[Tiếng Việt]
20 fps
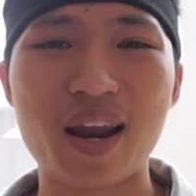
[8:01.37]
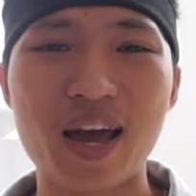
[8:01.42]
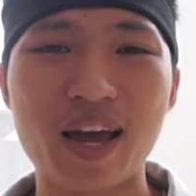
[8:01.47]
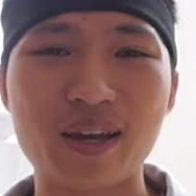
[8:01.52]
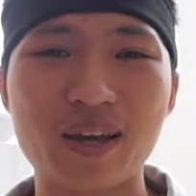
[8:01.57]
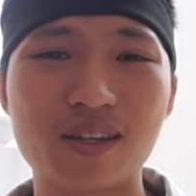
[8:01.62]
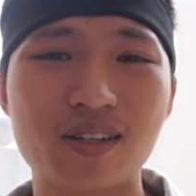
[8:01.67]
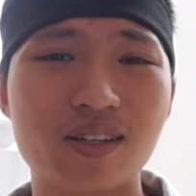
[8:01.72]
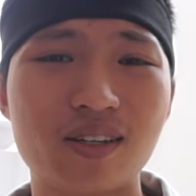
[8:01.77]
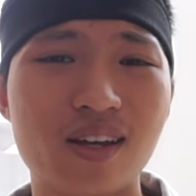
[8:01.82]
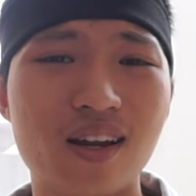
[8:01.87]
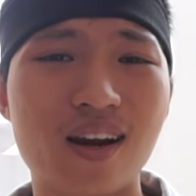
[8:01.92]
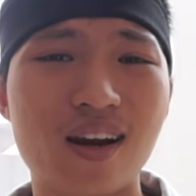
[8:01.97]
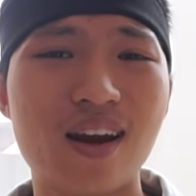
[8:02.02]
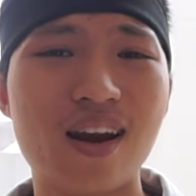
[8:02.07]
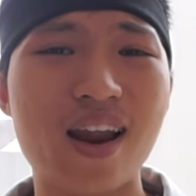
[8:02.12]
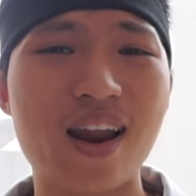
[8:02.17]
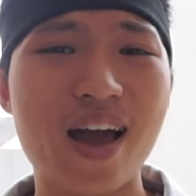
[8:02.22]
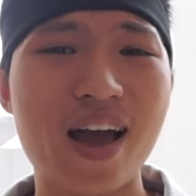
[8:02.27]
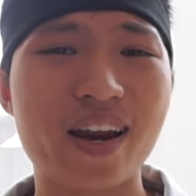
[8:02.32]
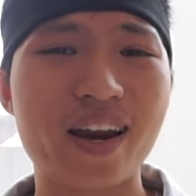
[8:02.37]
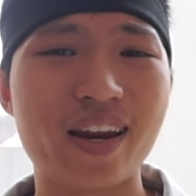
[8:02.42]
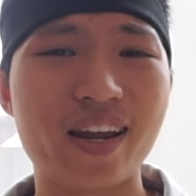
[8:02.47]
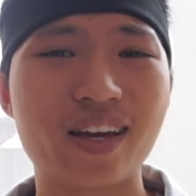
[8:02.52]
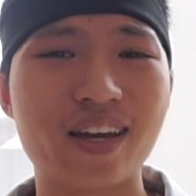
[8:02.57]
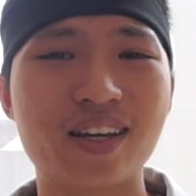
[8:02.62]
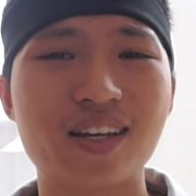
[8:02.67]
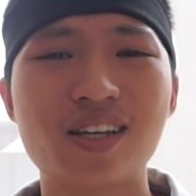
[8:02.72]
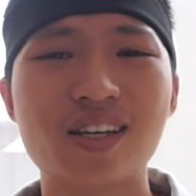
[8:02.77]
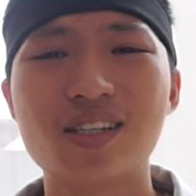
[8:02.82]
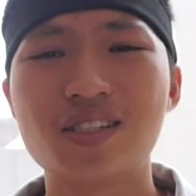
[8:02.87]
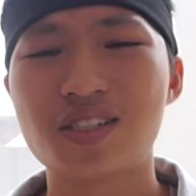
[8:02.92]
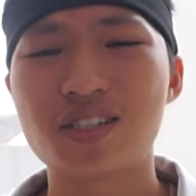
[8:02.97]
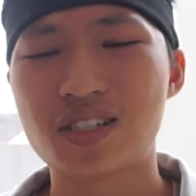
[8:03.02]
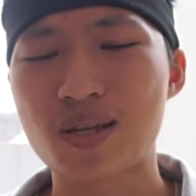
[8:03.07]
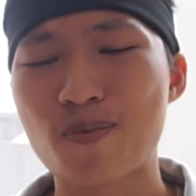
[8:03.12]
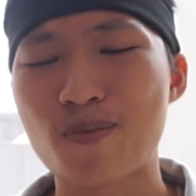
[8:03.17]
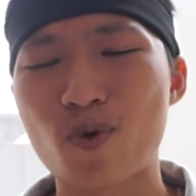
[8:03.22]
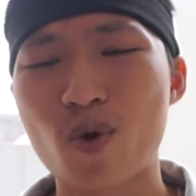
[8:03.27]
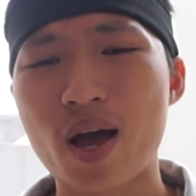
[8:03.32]
để lại like này,
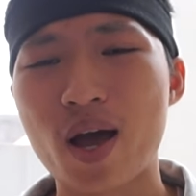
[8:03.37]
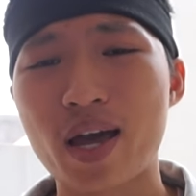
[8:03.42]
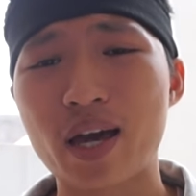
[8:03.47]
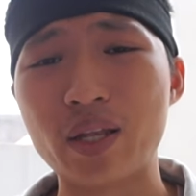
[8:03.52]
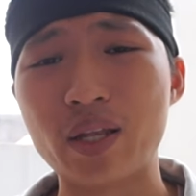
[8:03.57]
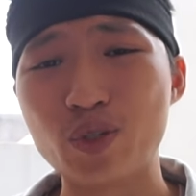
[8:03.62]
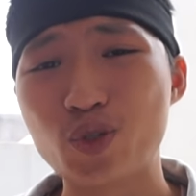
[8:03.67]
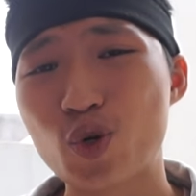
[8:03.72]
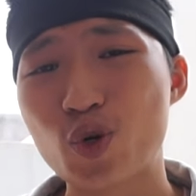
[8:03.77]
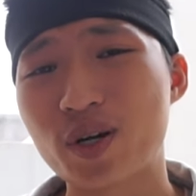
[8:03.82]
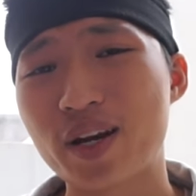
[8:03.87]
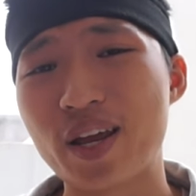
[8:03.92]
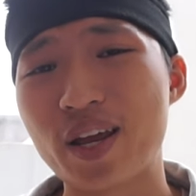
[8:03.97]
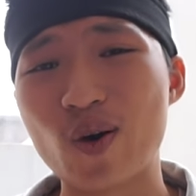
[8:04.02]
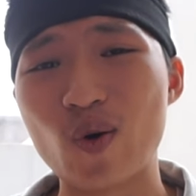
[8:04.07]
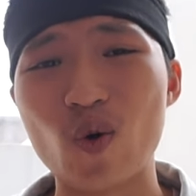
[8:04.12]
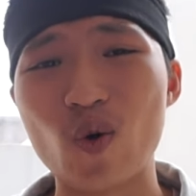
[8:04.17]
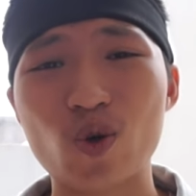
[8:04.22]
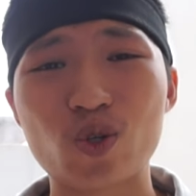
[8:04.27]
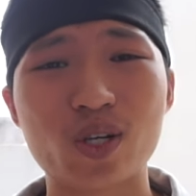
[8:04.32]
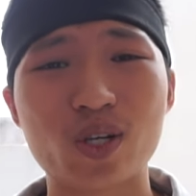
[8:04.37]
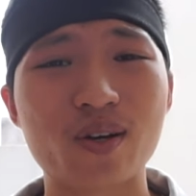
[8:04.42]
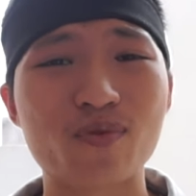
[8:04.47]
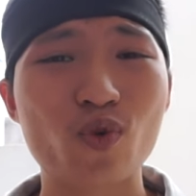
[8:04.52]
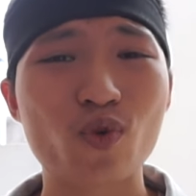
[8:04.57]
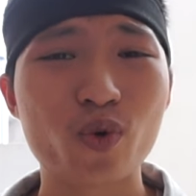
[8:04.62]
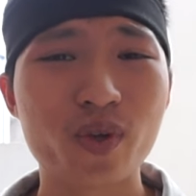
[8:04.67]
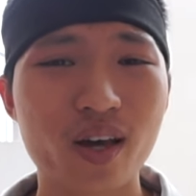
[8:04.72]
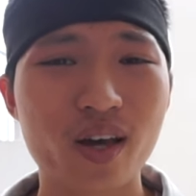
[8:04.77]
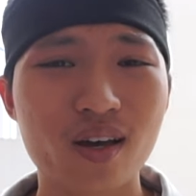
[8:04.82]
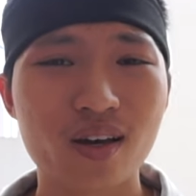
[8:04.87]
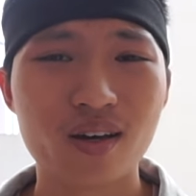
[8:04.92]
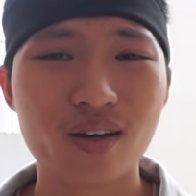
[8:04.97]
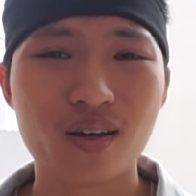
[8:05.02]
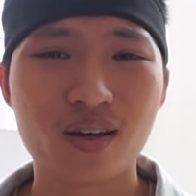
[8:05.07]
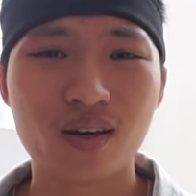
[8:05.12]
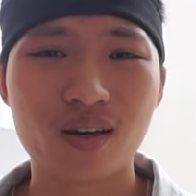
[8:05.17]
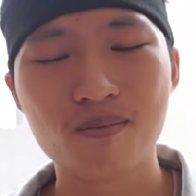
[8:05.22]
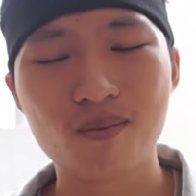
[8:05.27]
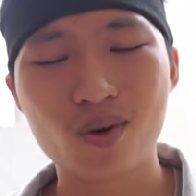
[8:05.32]
subscribe, ấn chuông để ủng hộ cho Đăng Vũ nhé.
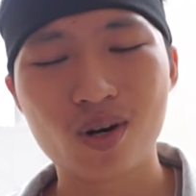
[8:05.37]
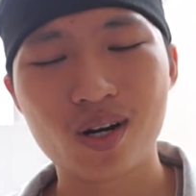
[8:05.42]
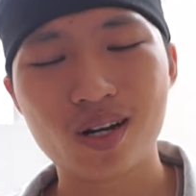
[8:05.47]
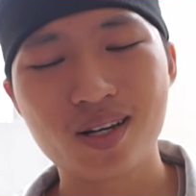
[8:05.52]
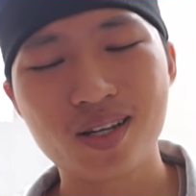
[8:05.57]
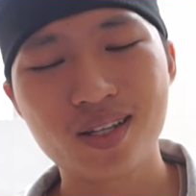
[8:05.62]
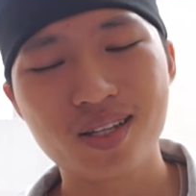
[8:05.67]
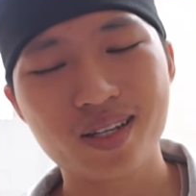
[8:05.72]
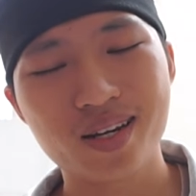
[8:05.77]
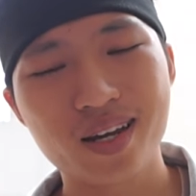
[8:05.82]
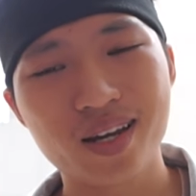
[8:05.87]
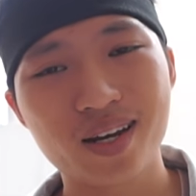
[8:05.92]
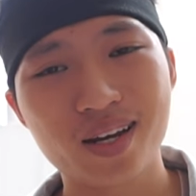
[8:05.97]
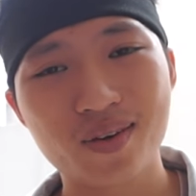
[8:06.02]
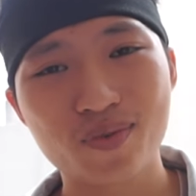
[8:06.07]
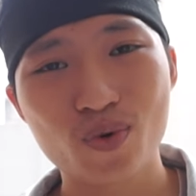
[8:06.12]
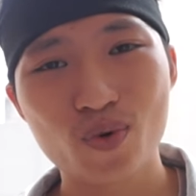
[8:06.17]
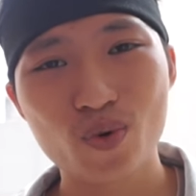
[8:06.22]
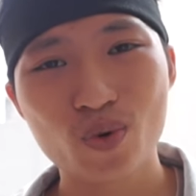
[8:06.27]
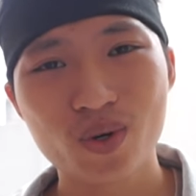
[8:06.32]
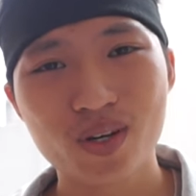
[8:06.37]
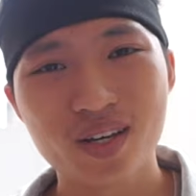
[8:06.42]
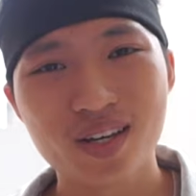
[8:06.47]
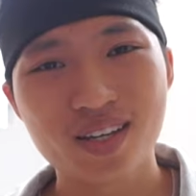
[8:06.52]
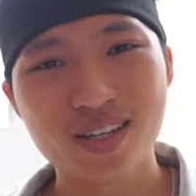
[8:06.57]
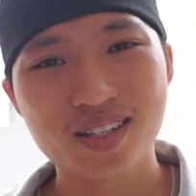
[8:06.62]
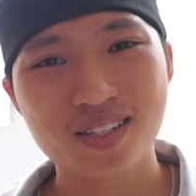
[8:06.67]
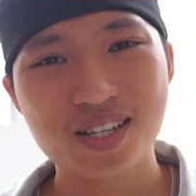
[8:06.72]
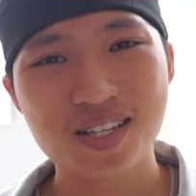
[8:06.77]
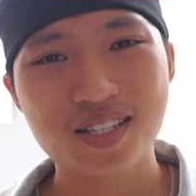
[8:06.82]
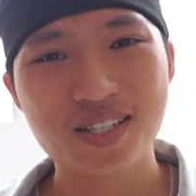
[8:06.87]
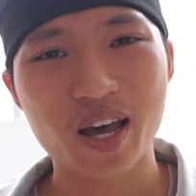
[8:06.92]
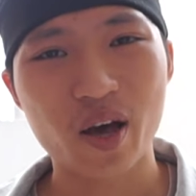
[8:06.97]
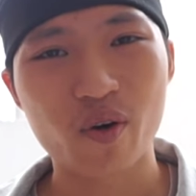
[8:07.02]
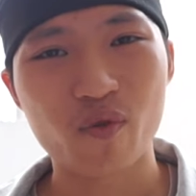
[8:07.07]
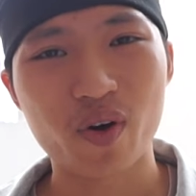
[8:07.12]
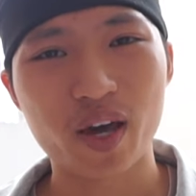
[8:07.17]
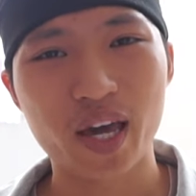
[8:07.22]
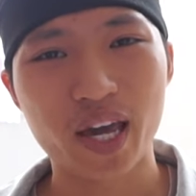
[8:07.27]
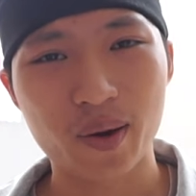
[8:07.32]
Một lần nữa thì đây là Đăng Vũ. Xin
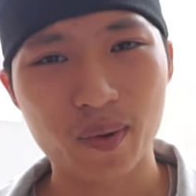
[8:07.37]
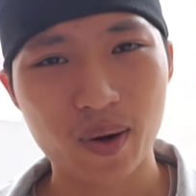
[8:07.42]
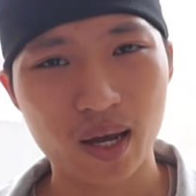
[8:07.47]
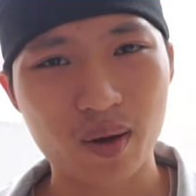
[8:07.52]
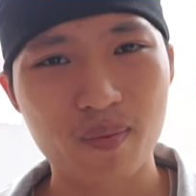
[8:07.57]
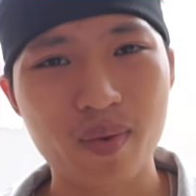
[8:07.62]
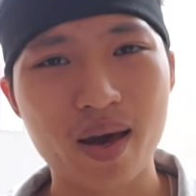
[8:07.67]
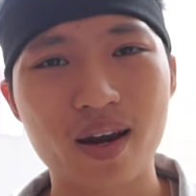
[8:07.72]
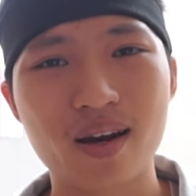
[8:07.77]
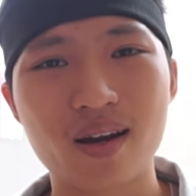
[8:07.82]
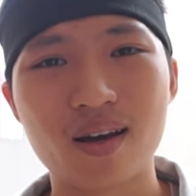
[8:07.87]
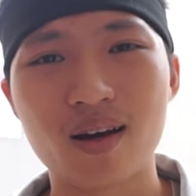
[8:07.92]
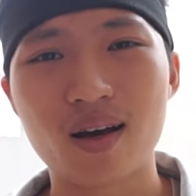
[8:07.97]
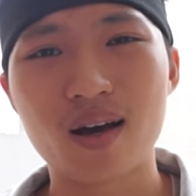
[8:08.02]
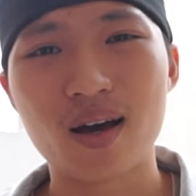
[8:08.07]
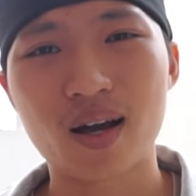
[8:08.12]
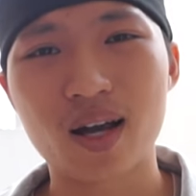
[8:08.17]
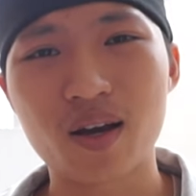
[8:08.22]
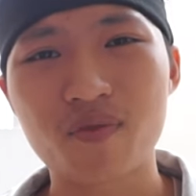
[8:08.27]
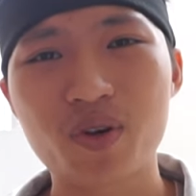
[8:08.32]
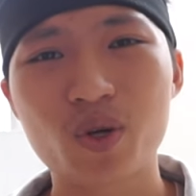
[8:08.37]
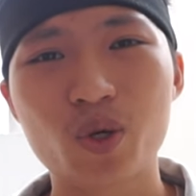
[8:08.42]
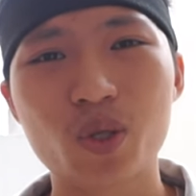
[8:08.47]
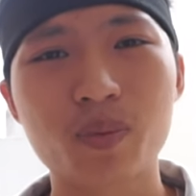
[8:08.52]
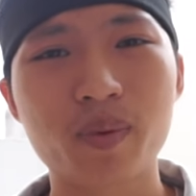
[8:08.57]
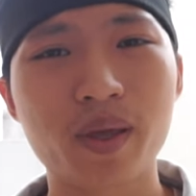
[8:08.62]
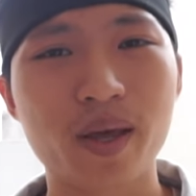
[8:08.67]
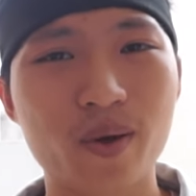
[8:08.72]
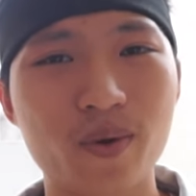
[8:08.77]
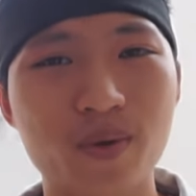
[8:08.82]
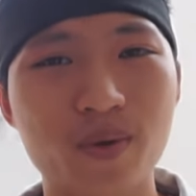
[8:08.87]
chào và hẹn gặp lại các bạn ở các video tiếp